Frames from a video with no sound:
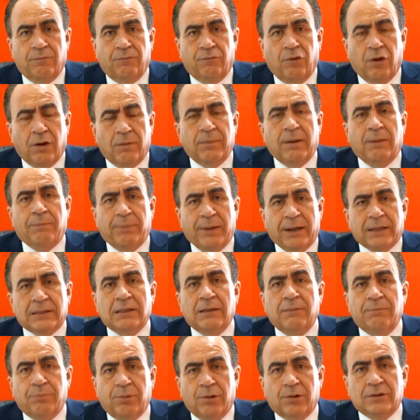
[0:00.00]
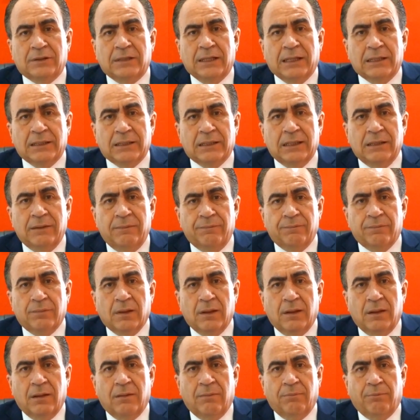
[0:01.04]
forma parte importante
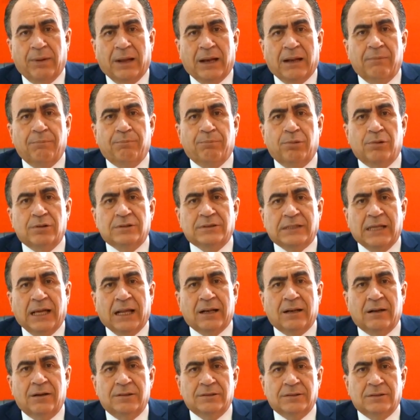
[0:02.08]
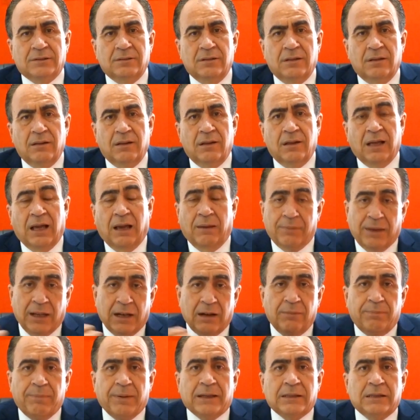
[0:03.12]
para impulsarnos. A mí
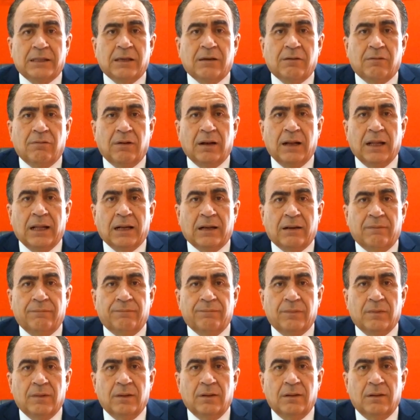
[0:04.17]
en lo particular